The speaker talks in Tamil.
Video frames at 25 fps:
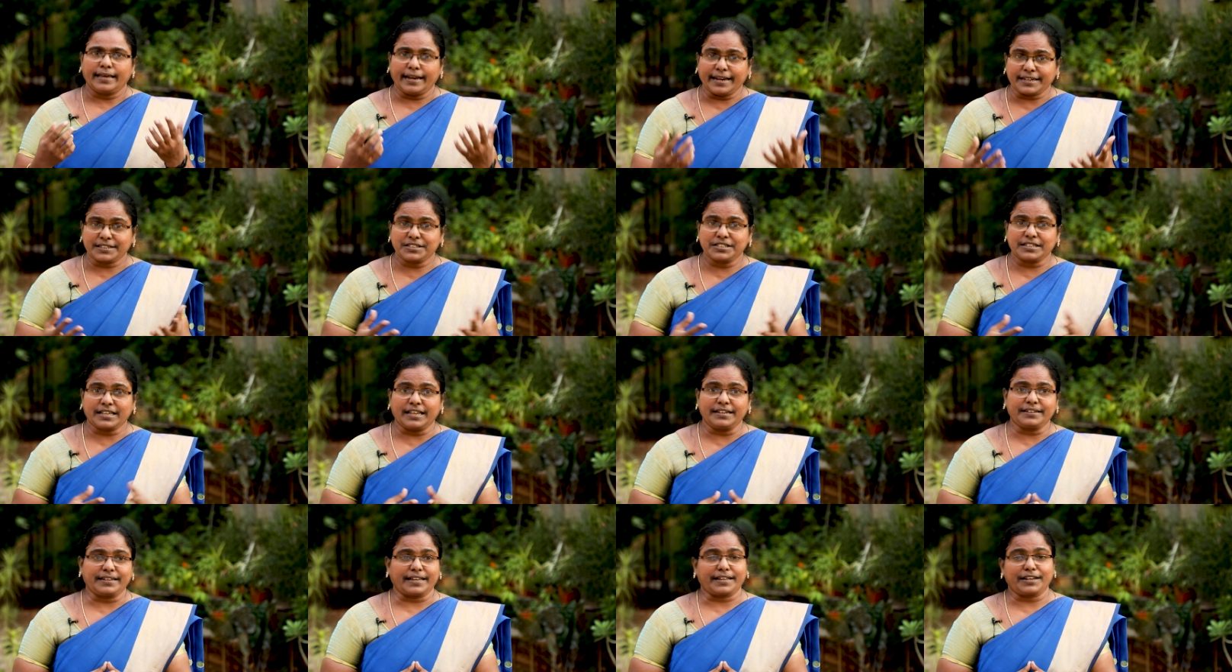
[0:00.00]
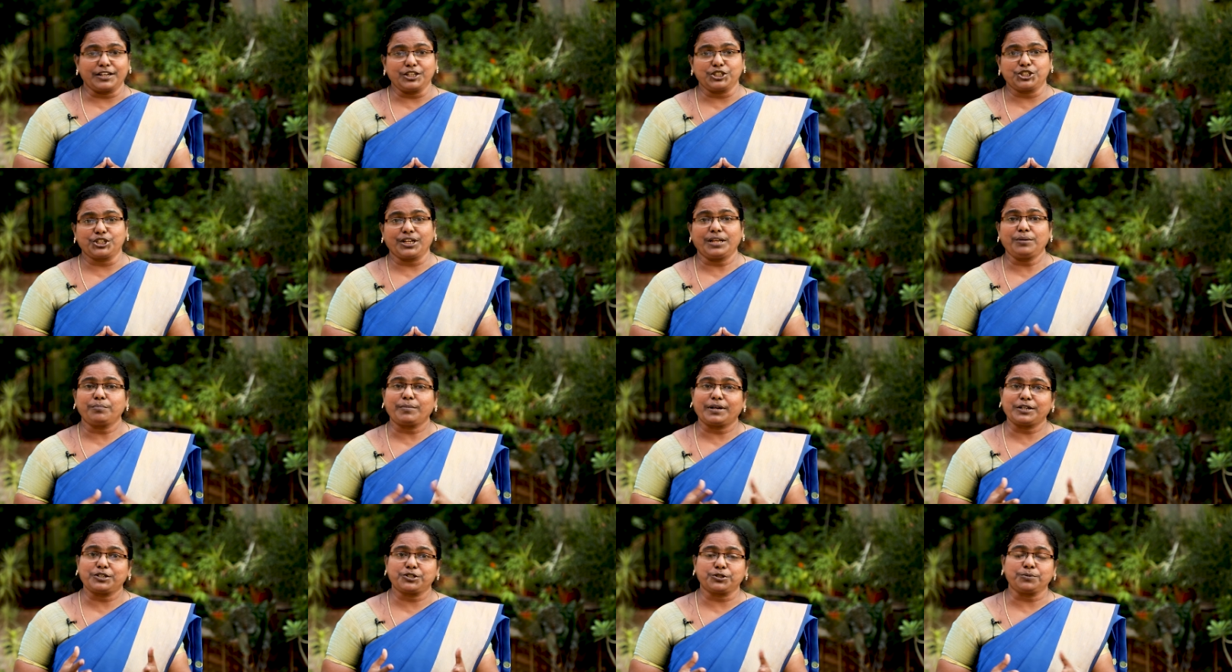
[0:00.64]
எலக்ட்ரிக்கல்
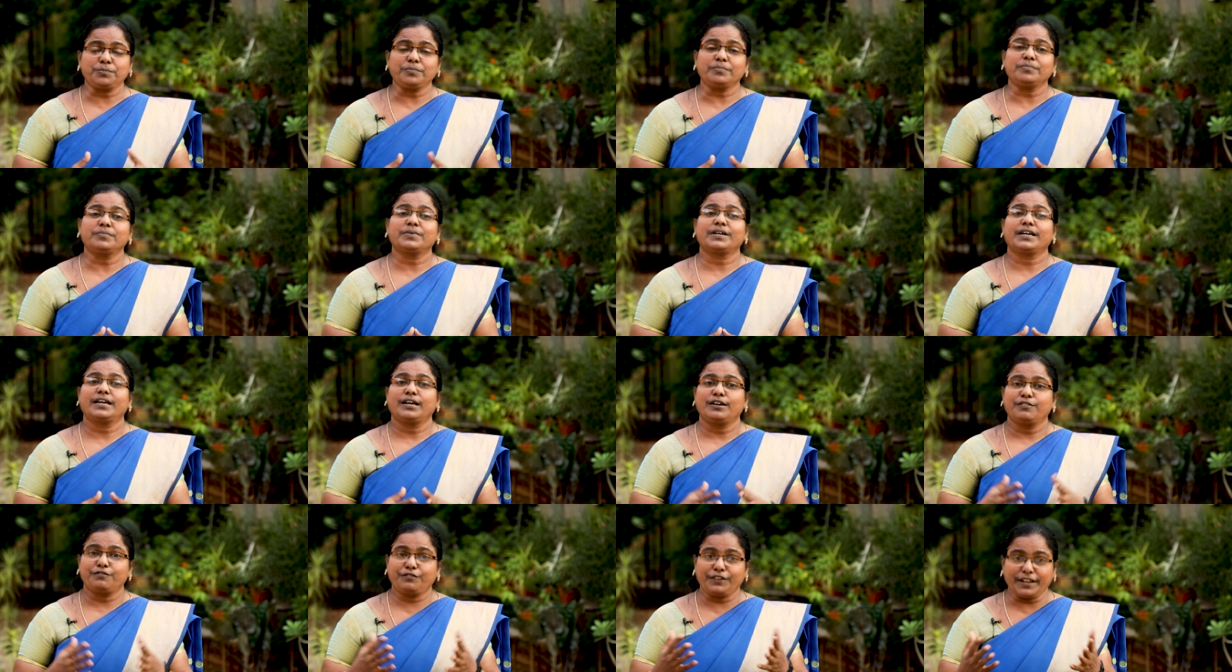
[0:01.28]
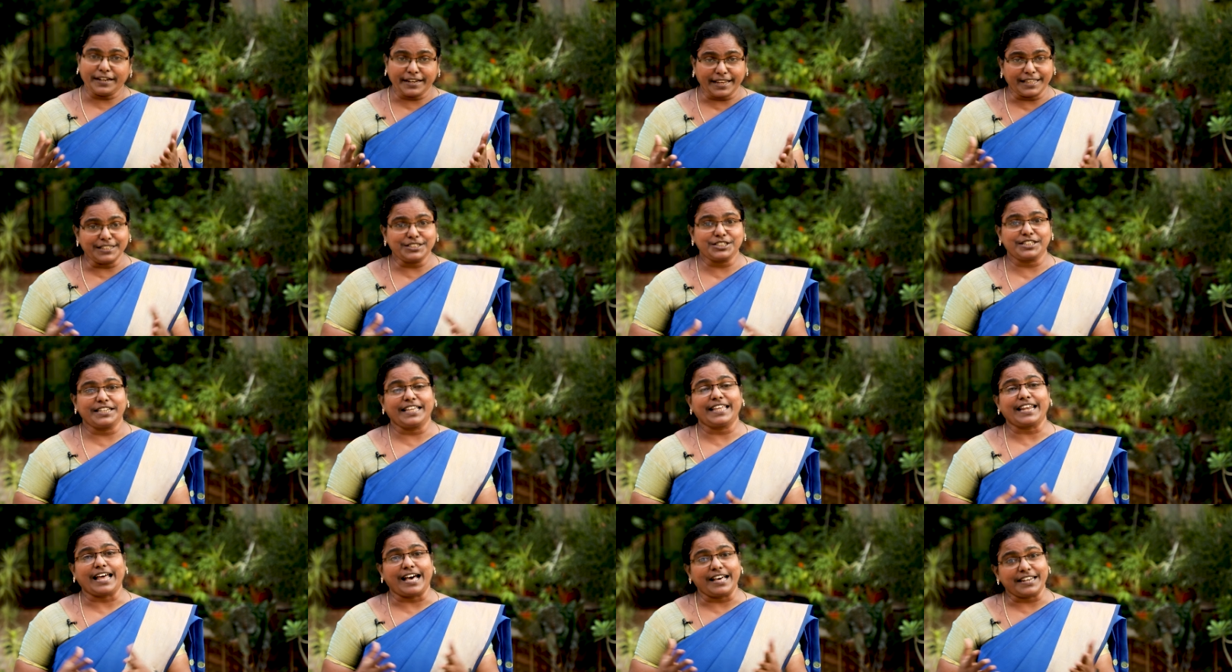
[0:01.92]
டெக்னீஷியன் மற்றும் ஃபீல்டு
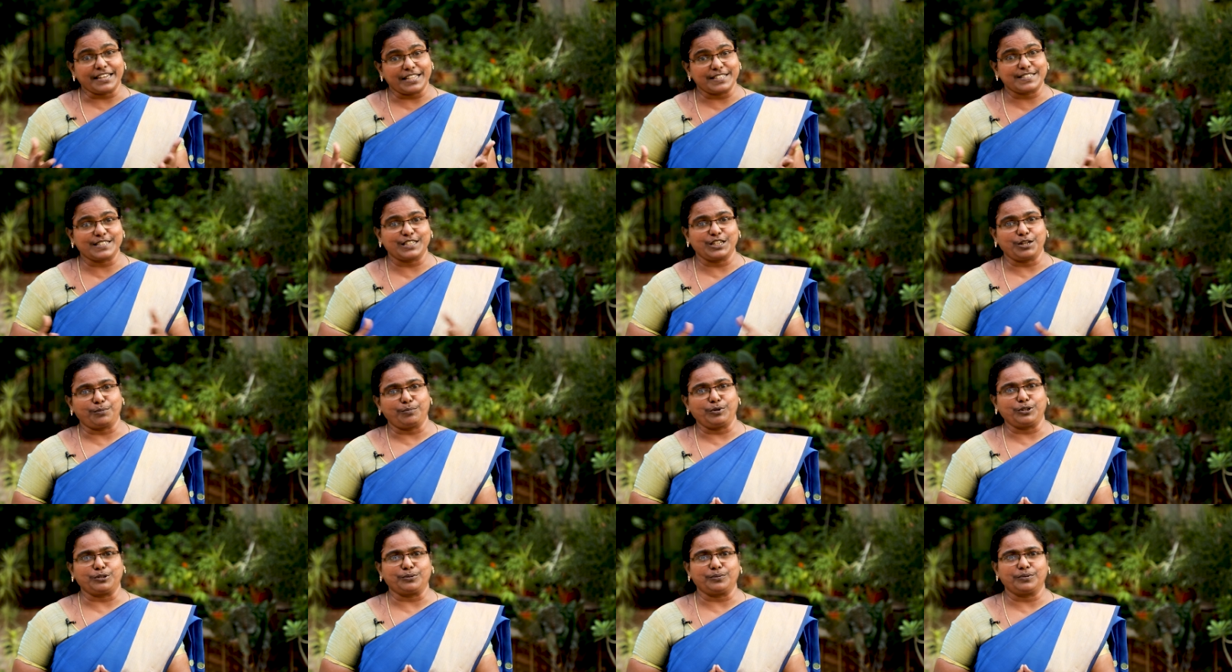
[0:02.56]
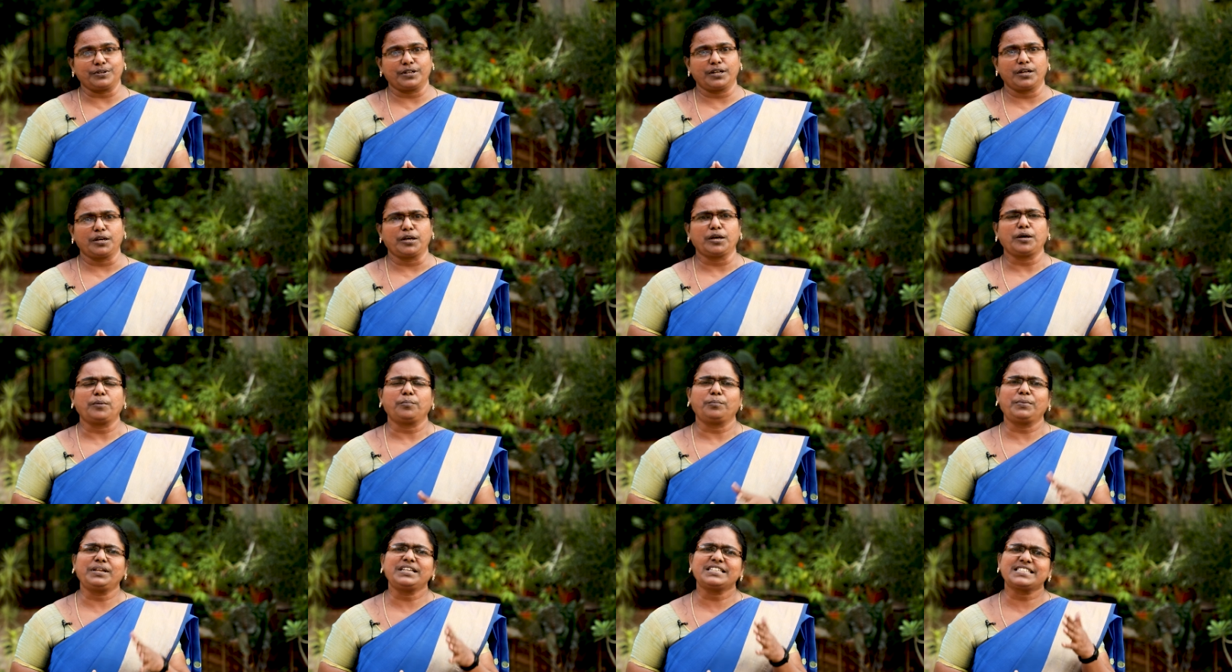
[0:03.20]
என்ஜினியர் ஆர்ஏசிடபிள்யூ
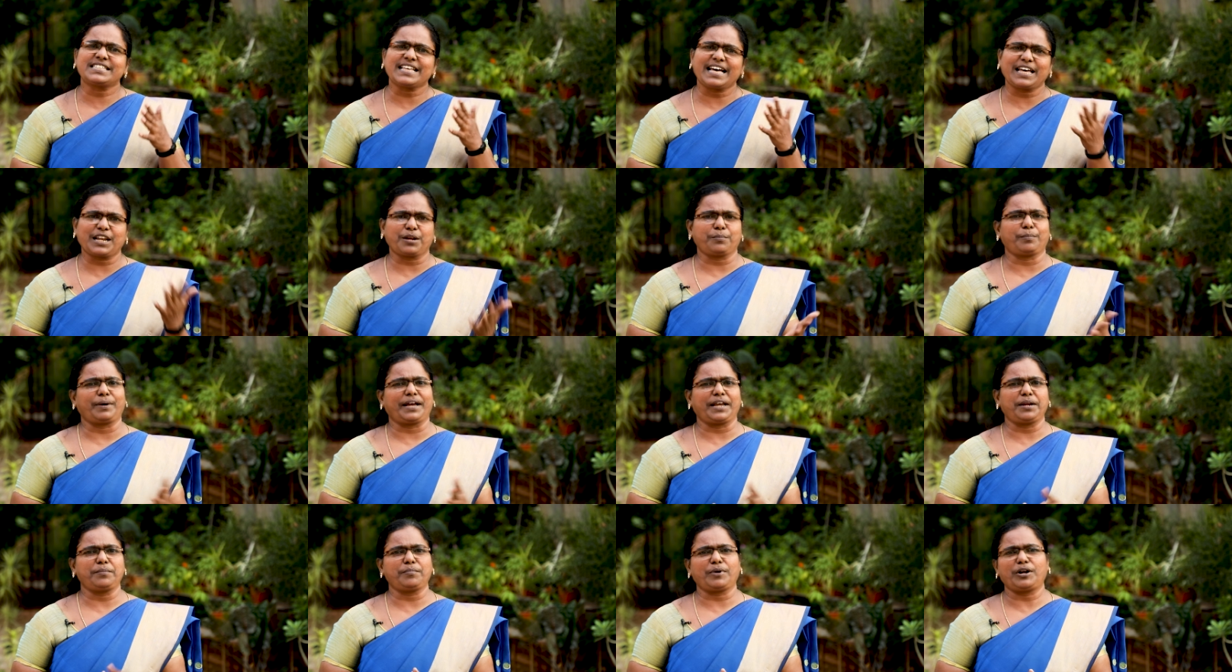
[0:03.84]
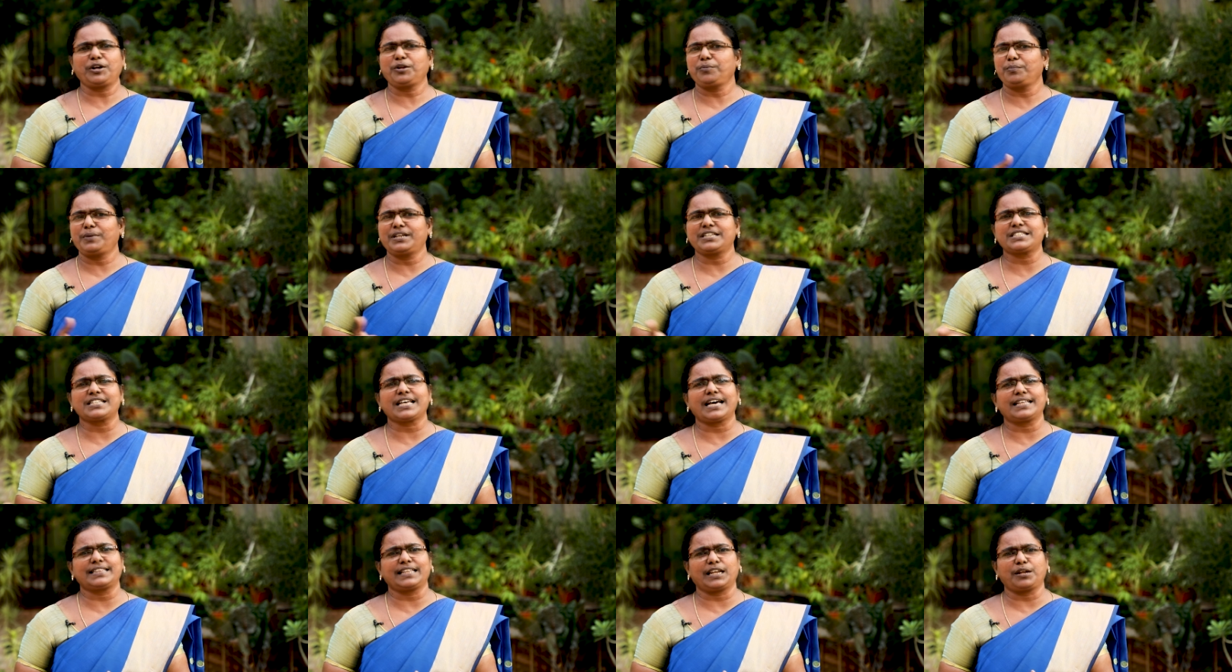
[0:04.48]
மின்சார பயன்பாடு
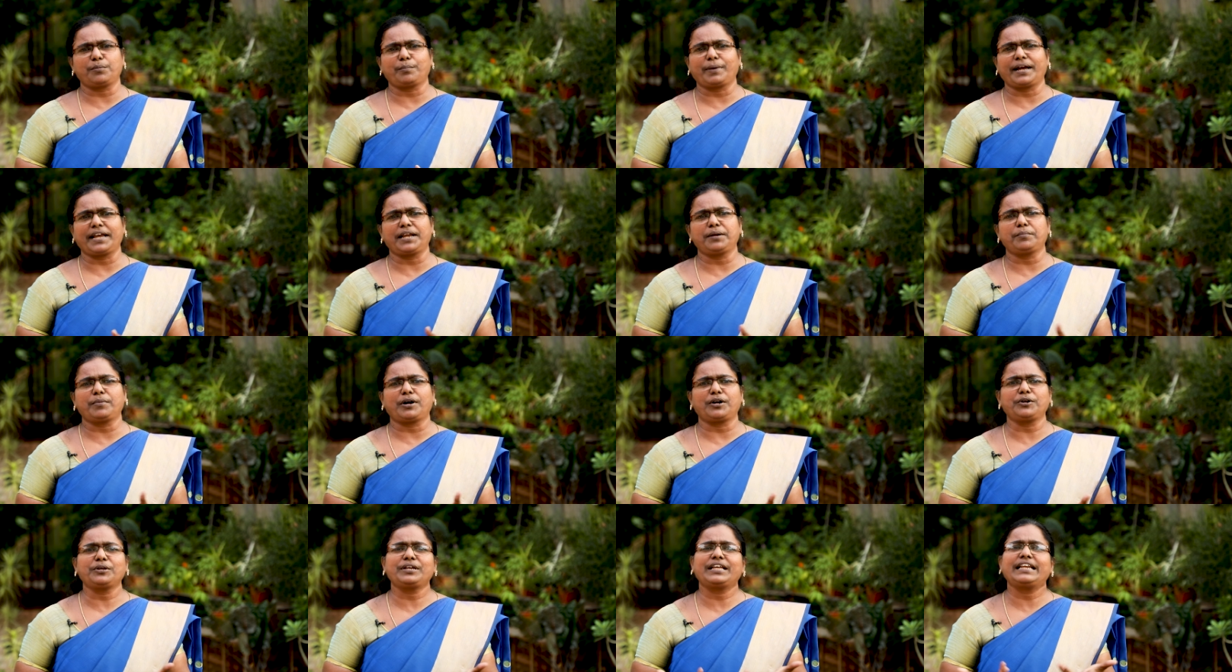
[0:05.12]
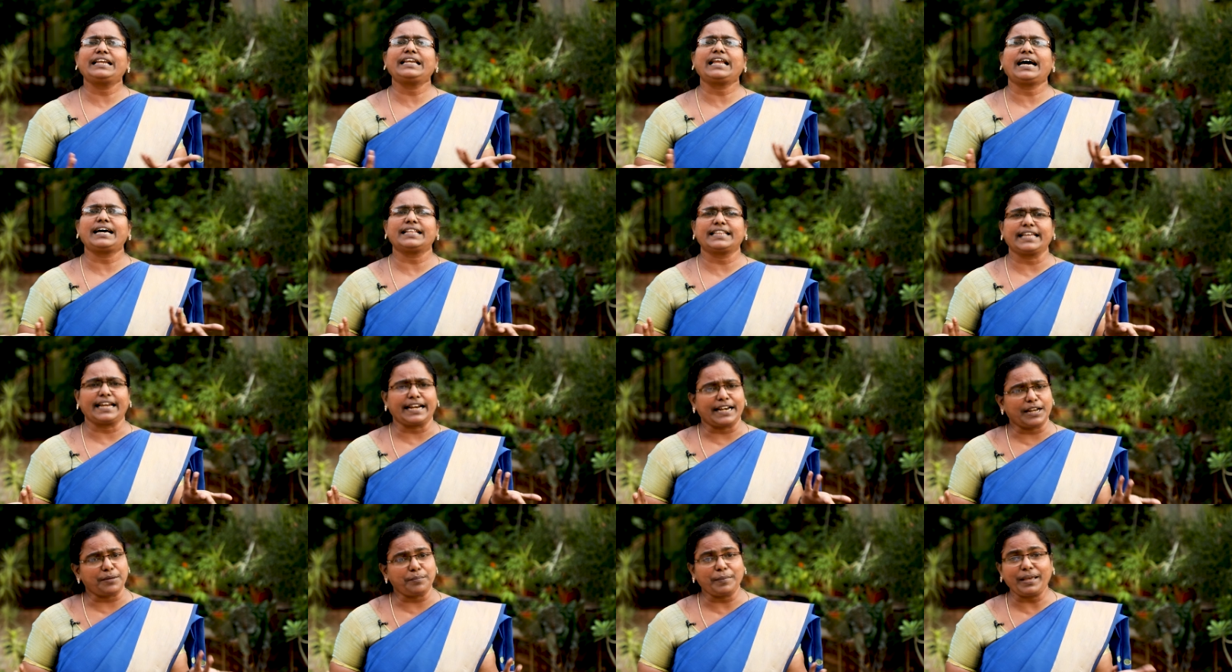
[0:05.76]
மின்சாதன பயன்பாடு இல்லாத
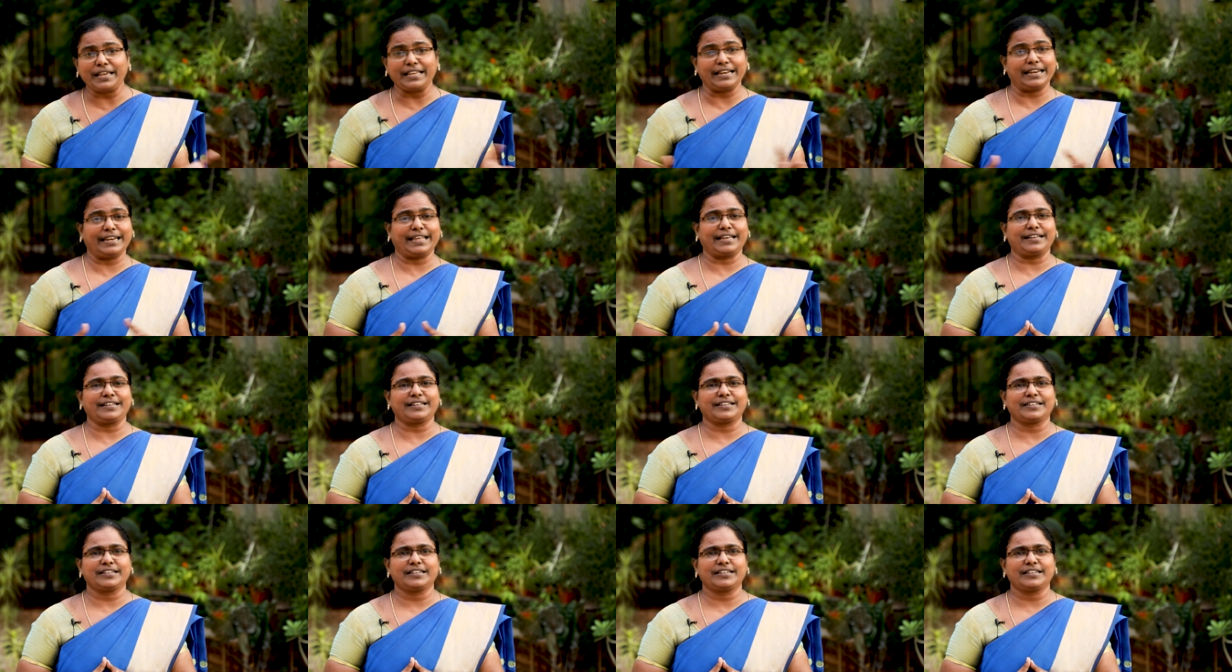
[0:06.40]
இடமே இல்லை